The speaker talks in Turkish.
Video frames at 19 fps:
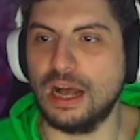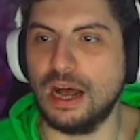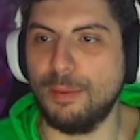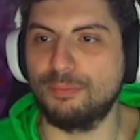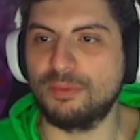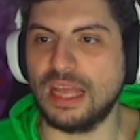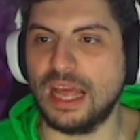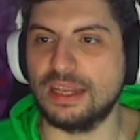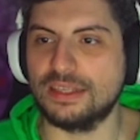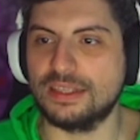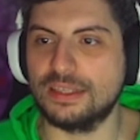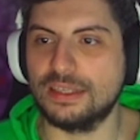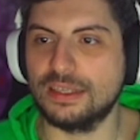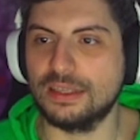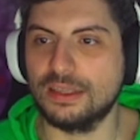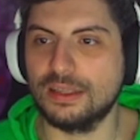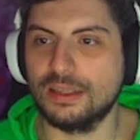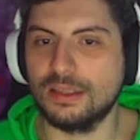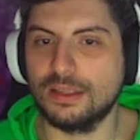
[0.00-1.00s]
Aptal. Mal
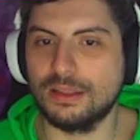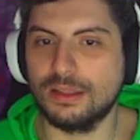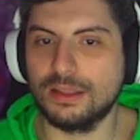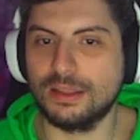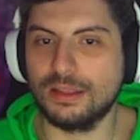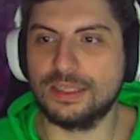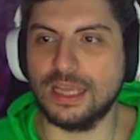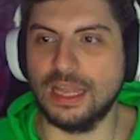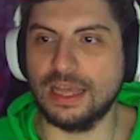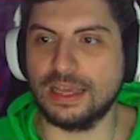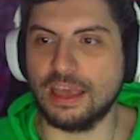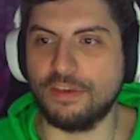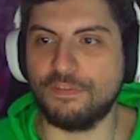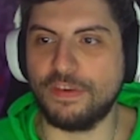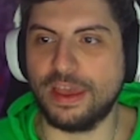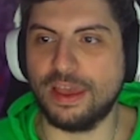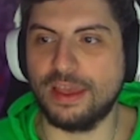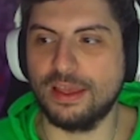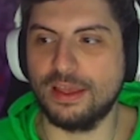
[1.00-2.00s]
Bekir. Salak
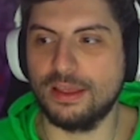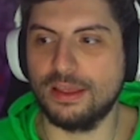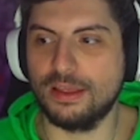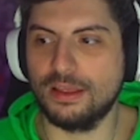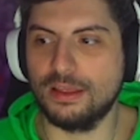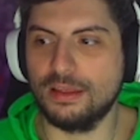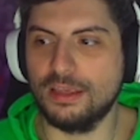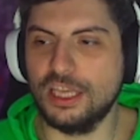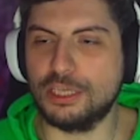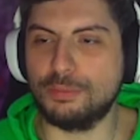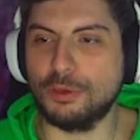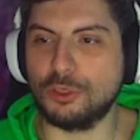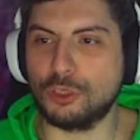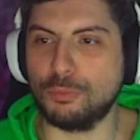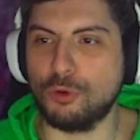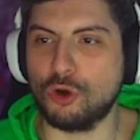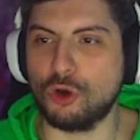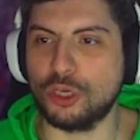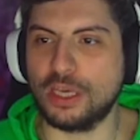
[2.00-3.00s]
Efe. Tamam. İçme şu
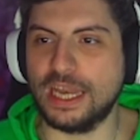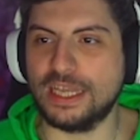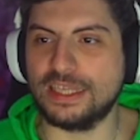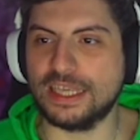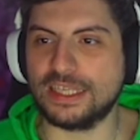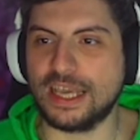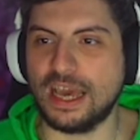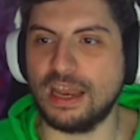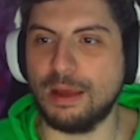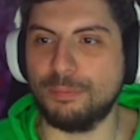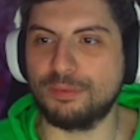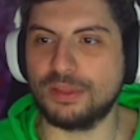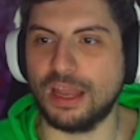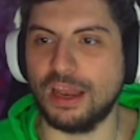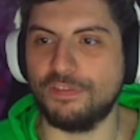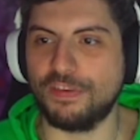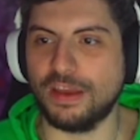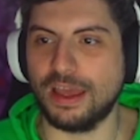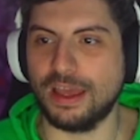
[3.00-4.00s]
boku. Gerizekalı aptal
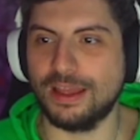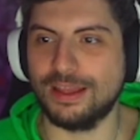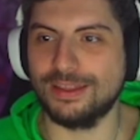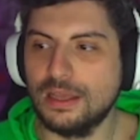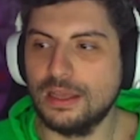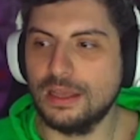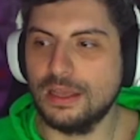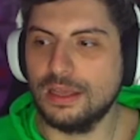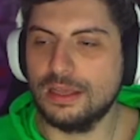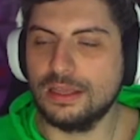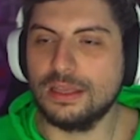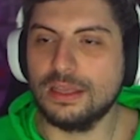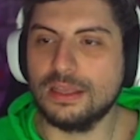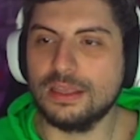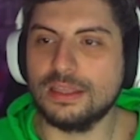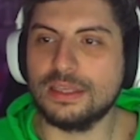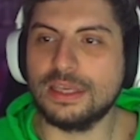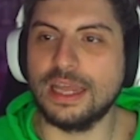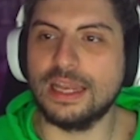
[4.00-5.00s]
Efe. Onu,
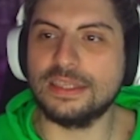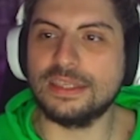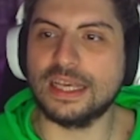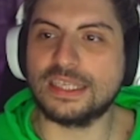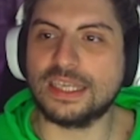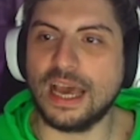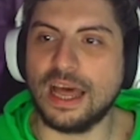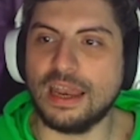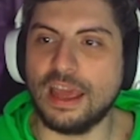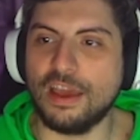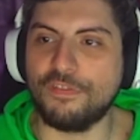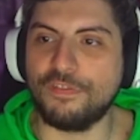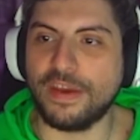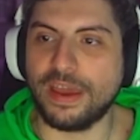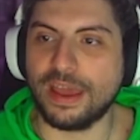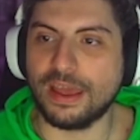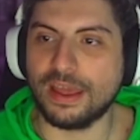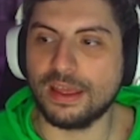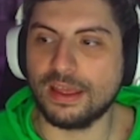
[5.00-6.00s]
gerizekalı
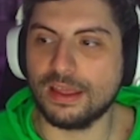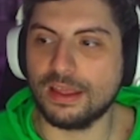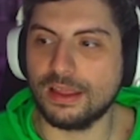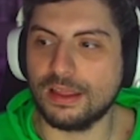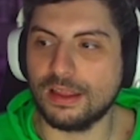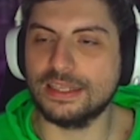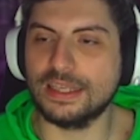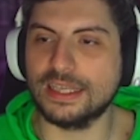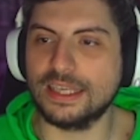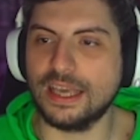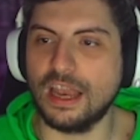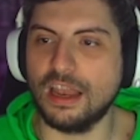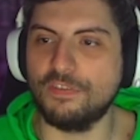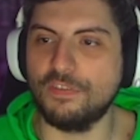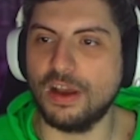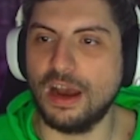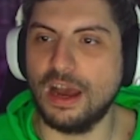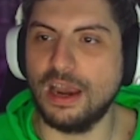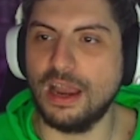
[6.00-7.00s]
Efe. Gerizekalı Efe.
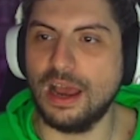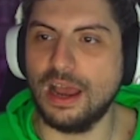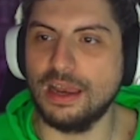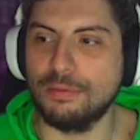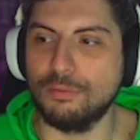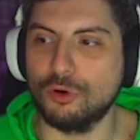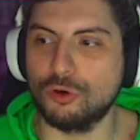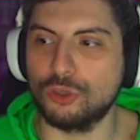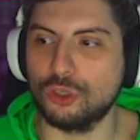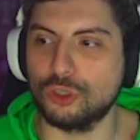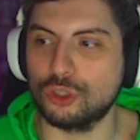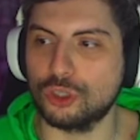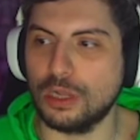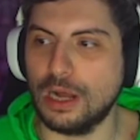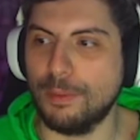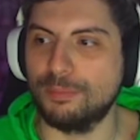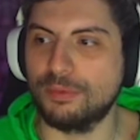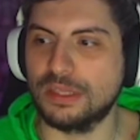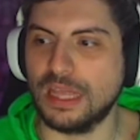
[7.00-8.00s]
Hala aynı boku yiyorsun.
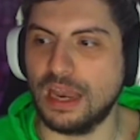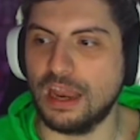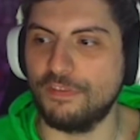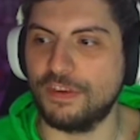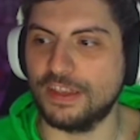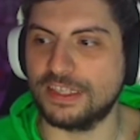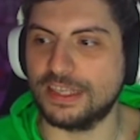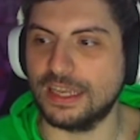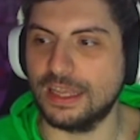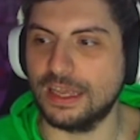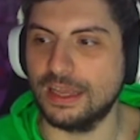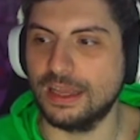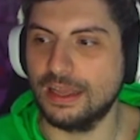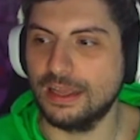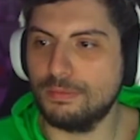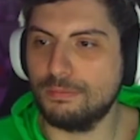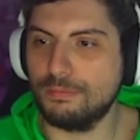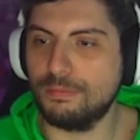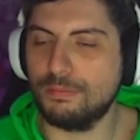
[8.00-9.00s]
Mal Bekir.
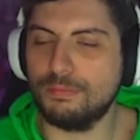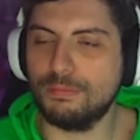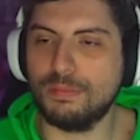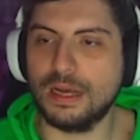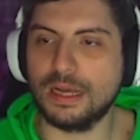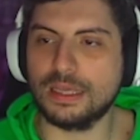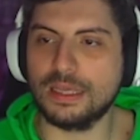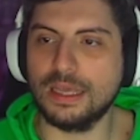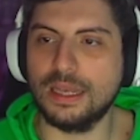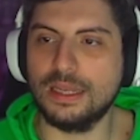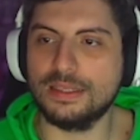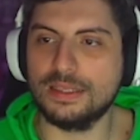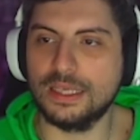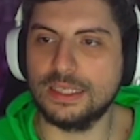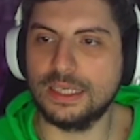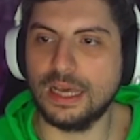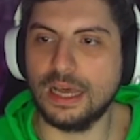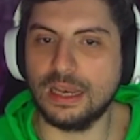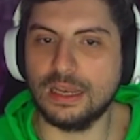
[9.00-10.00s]
Bak
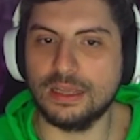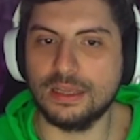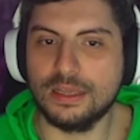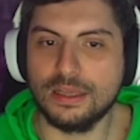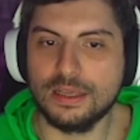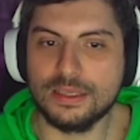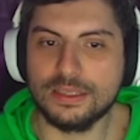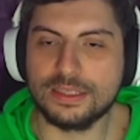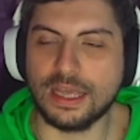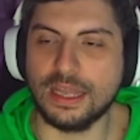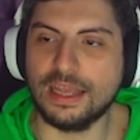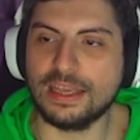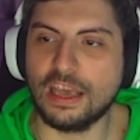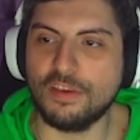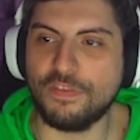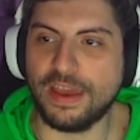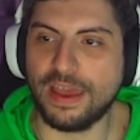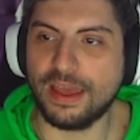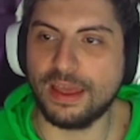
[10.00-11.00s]
gerizekalı. Salak
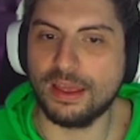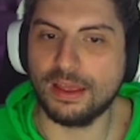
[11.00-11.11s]
Efe.